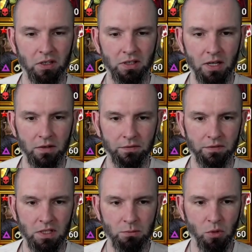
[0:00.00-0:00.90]
Tak, w
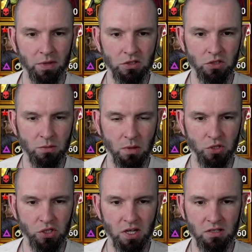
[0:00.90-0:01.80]
tym momencie mamy
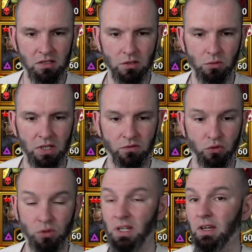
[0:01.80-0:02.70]
szansę tutaj
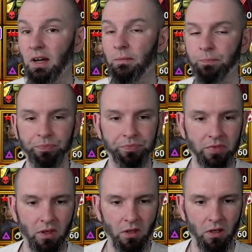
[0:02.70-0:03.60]
wrzucania,
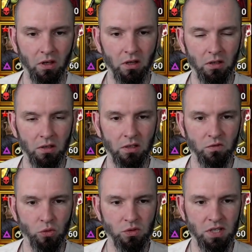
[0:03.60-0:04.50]
e,
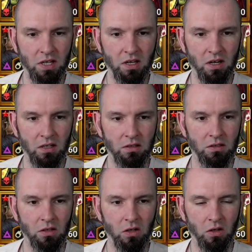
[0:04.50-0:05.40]
wrzucania
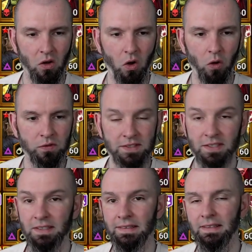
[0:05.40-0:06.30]

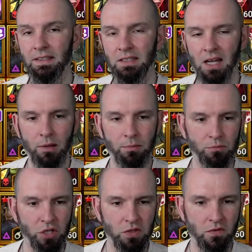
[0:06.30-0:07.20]
owcy na
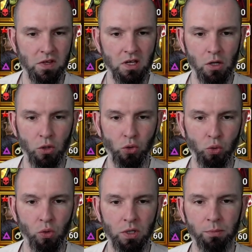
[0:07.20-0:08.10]
przeciwnika,
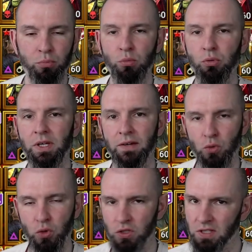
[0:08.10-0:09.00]
który próbuje
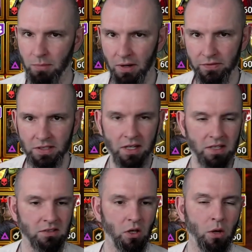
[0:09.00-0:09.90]
wrzucić debuffy na
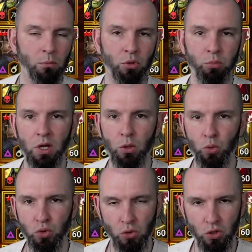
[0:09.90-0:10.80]
nas, próbuje
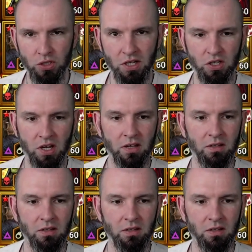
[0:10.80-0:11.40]
usunąć nasze,